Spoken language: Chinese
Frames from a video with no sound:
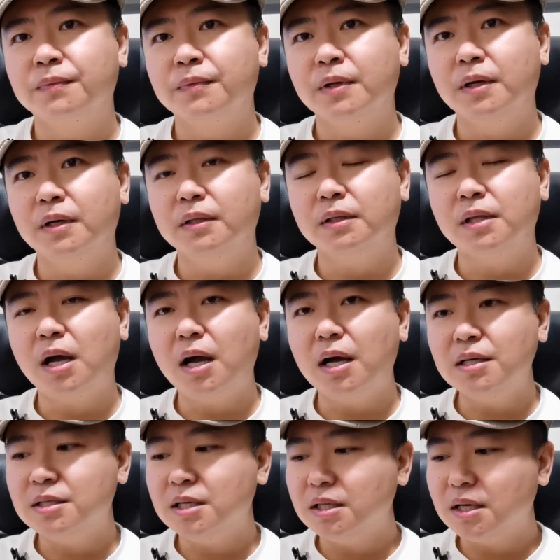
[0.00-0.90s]
啊，
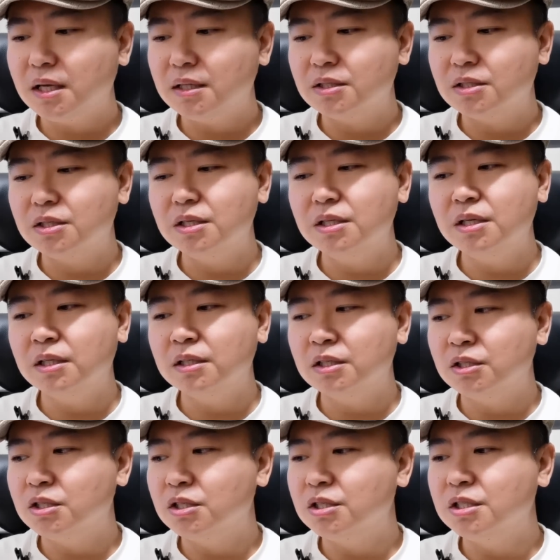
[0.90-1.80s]
他现在呢实际上
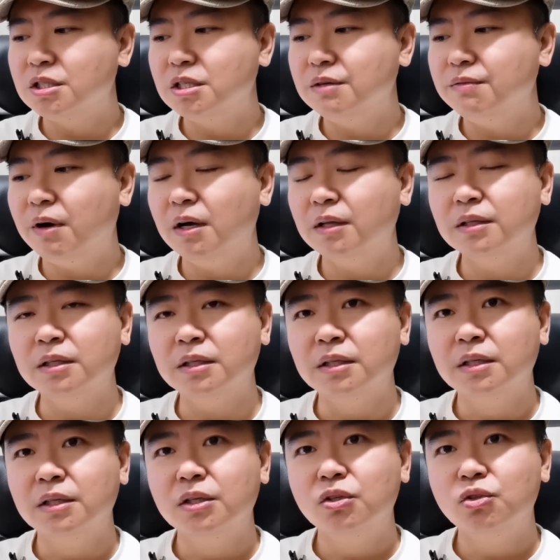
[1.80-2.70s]
呢是希望呢
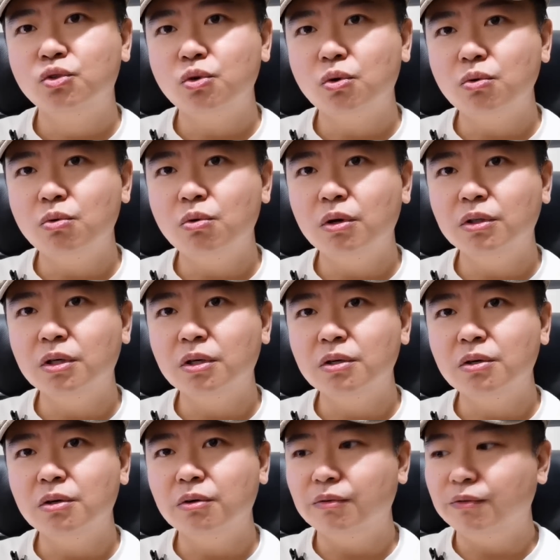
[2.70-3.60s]
中国能
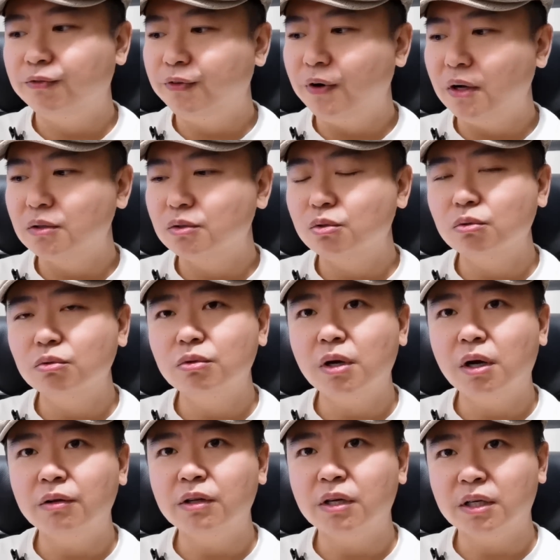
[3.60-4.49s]
够放松对
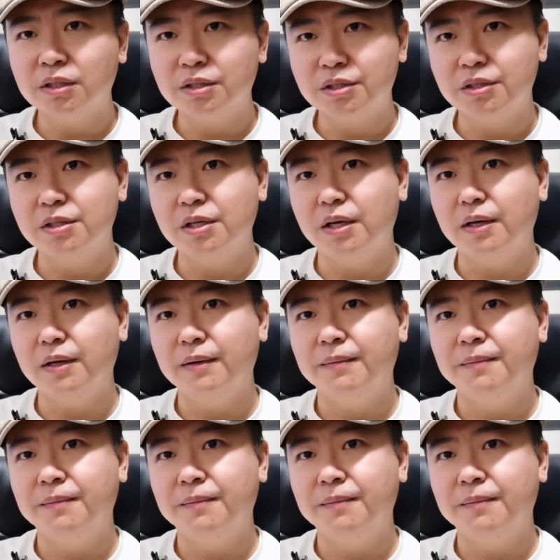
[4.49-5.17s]
澳大利亚的制裁。